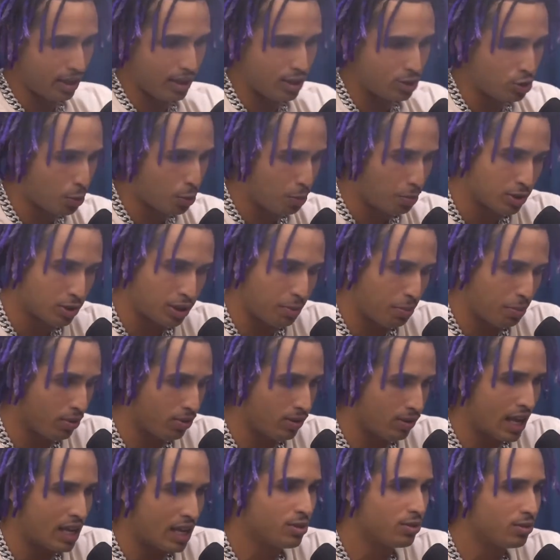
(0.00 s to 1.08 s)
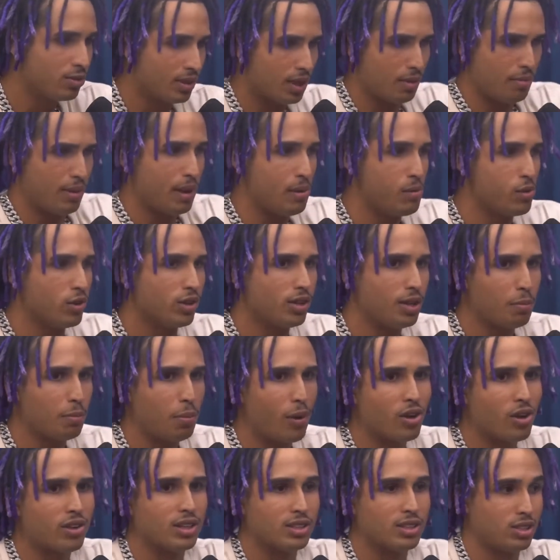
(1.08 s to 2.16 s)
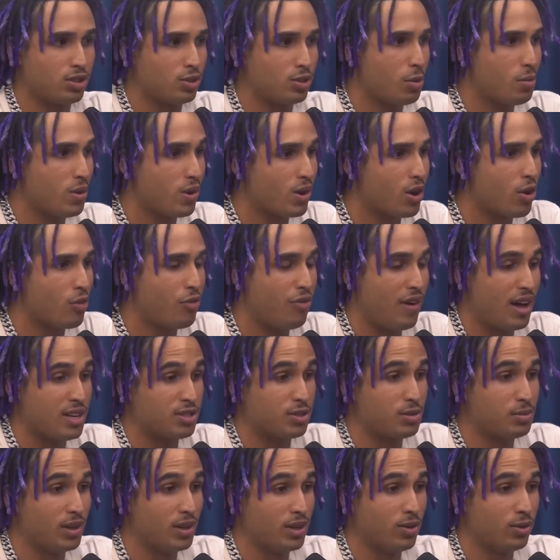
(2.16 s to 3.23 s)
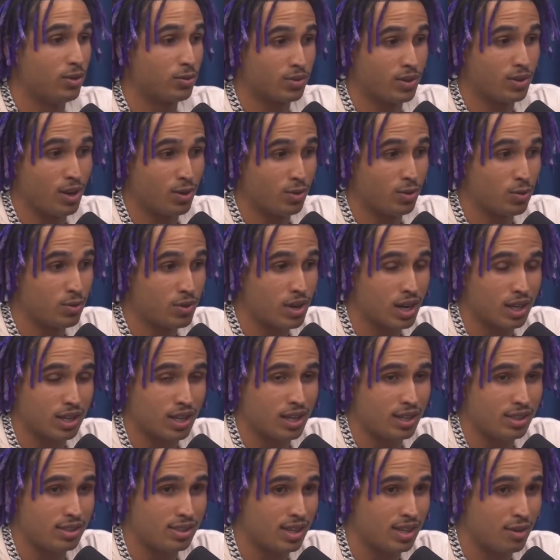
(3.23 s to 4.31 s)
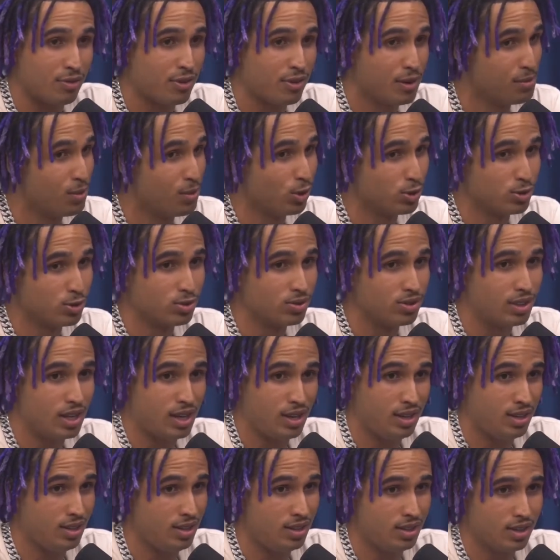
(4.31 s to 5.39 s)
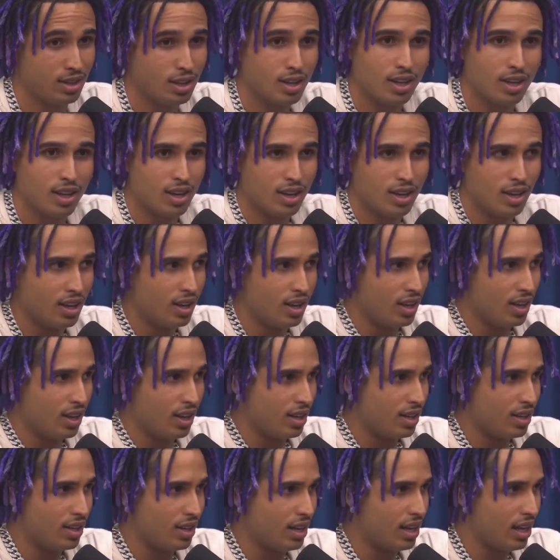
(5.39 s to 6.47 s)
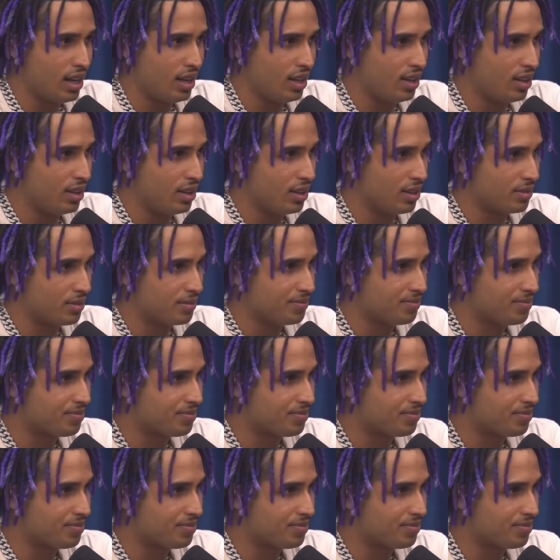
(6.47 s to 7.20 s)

isso puxa para um lado também muito importante sobre o que eu faço, mano. Eu, eu nunca quis ser famoso, nem. Pô, falhou, nem... hein?